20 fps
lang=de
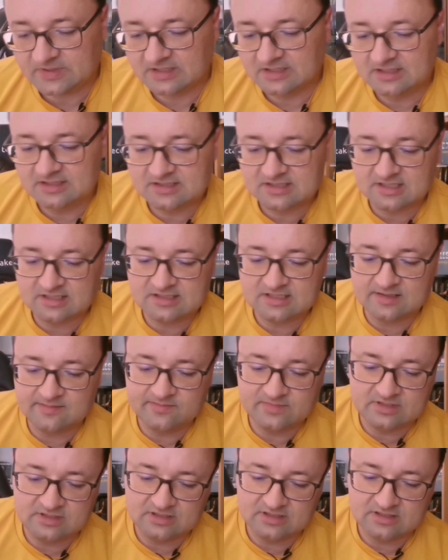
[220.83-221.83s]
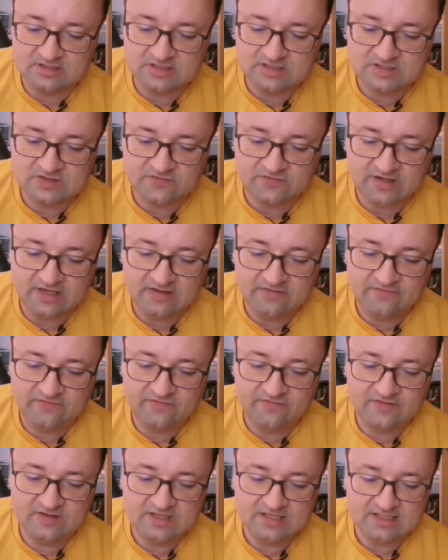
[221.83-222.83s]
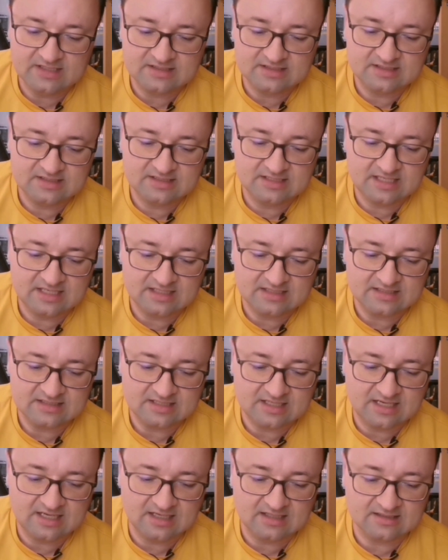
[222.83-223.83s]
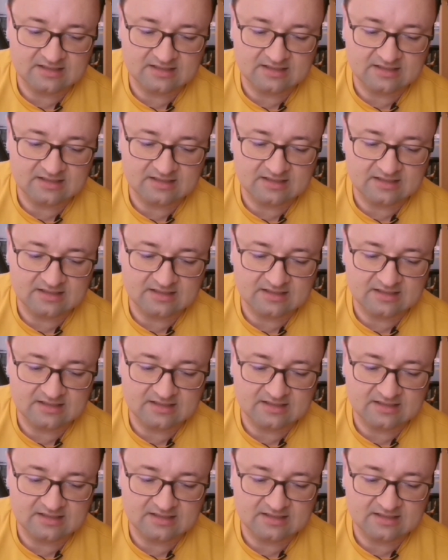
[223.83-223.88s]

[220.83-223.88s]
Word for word: ich habe dann insgesamt 2, 4, 6,